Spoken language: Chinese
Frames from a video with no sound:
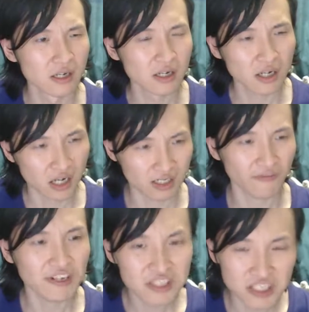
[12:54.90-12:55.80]
啊，
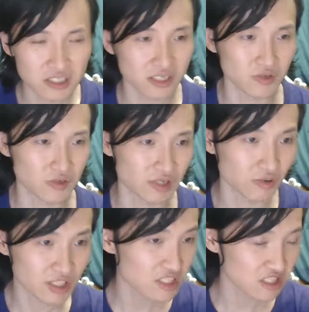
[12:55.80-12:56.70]
分析哲学、
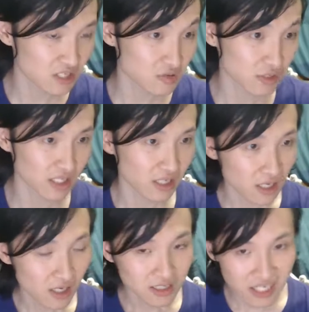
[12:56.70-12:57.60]
逻辑实证主义
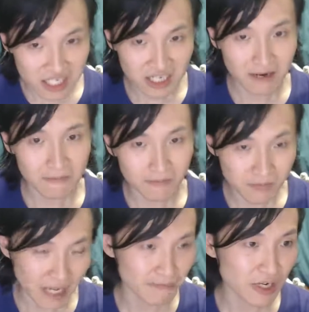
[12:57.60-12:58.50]
那些人，
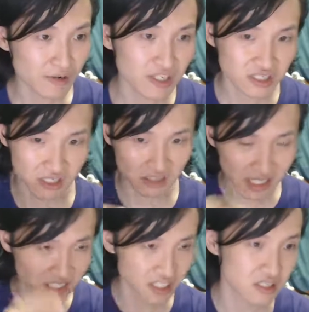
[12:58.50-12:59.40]
他没有意识到，他
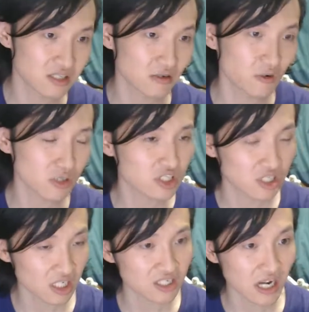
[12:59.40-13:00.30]
其实就使
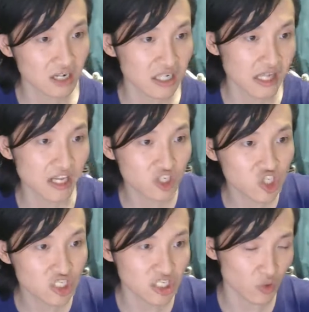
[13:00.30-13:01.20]
得整个人类的
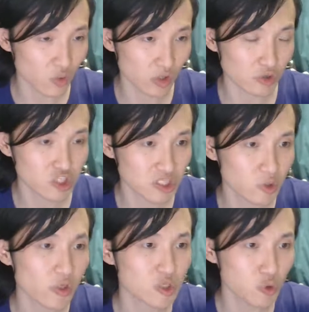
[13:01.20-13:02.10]
智性活动失
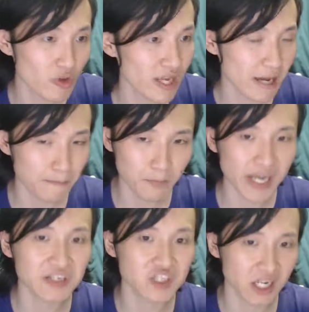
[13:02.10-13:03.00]
去了尊严，
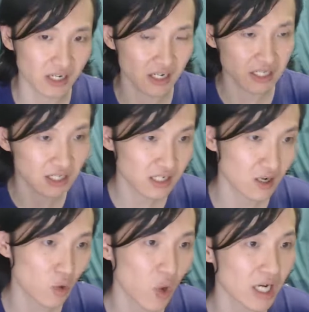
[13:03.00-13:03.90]
变成了一个框